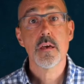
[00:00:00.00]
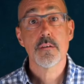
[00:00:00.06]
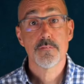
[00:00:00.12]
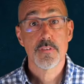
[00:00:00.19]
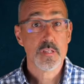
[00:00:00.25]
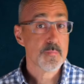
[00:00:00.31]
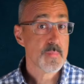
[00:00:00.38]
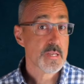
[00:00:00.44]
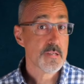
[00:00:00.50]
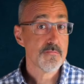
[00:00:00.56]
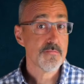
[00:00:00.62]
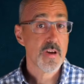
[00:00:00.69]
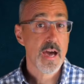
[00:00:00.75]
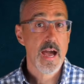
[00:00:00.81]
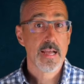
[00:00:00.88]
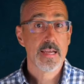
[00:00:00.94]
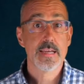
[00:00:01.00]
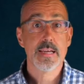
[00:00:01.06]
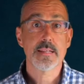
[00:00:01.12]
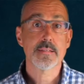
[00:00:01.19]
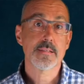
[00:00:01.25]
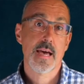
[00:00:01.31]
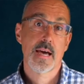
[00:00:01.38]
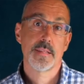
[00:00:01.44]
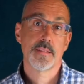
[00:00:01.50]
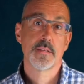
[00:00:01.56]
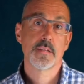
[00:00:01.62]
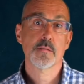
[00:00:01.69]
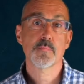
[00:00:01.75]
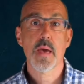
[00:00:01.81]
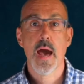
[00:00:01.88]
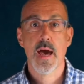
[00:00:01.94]
wird man die Frage ganz
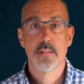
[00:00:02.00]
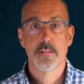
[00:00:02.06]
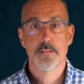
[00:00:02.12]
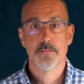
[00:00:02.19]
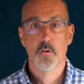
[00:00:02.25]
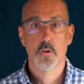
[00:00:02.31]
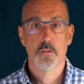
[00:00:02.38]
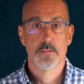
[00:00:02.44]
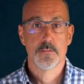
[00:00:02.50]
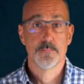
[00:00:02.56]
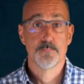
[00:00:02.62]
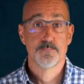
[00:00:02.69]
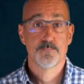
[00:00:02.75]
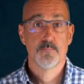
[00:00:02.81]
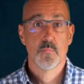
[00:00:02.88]
anders beantworten.